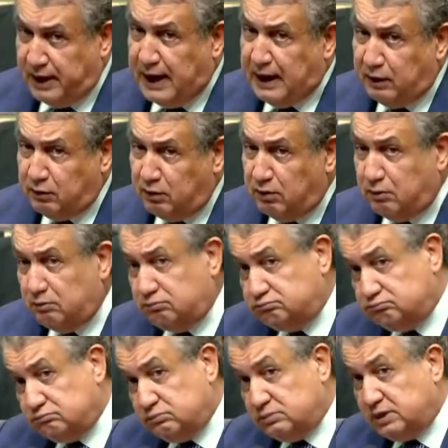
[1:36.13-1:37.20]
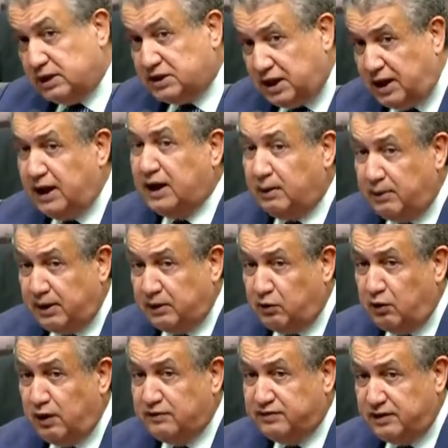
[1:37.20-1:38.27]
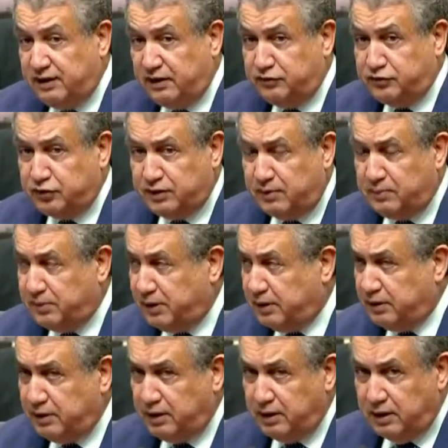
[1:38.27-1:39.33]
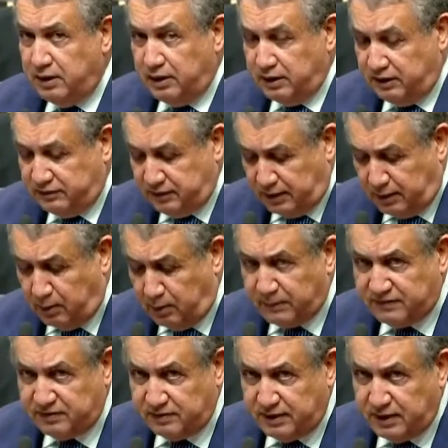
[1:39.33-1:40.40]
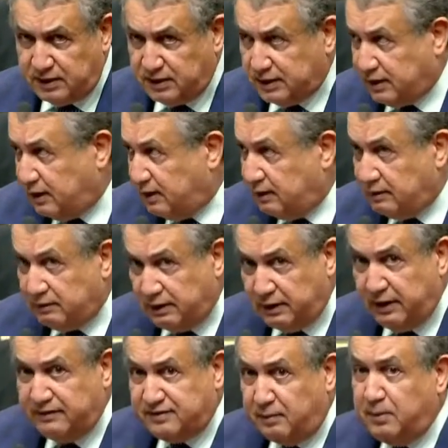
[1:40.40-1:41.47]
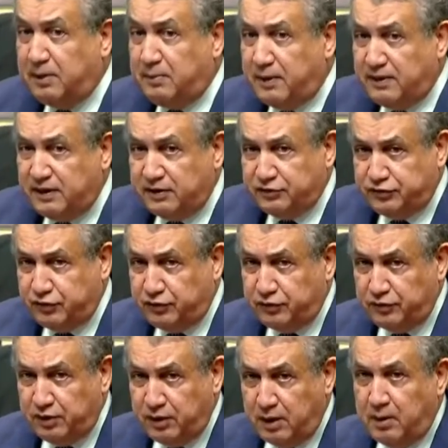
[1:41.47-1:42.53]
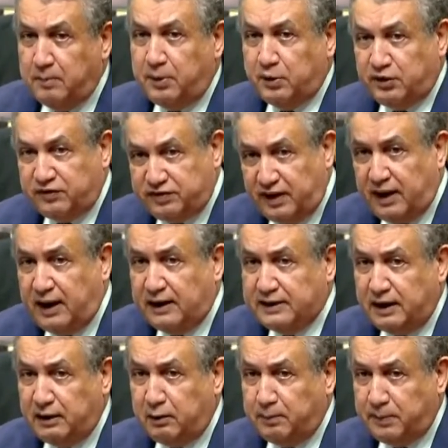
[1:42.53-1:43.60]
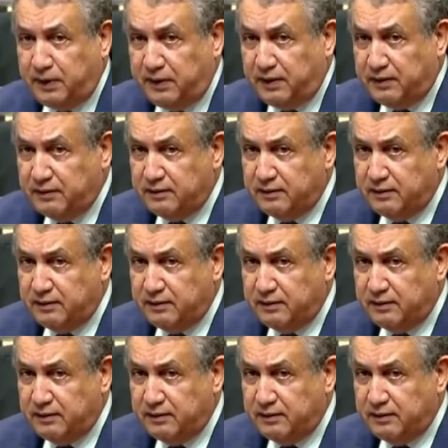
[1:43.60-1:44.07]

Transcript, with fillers: algo que tiene que ver con el silencio también. Quisiera un presidente que en esa misma dirección, pero que sea él quien lo pida.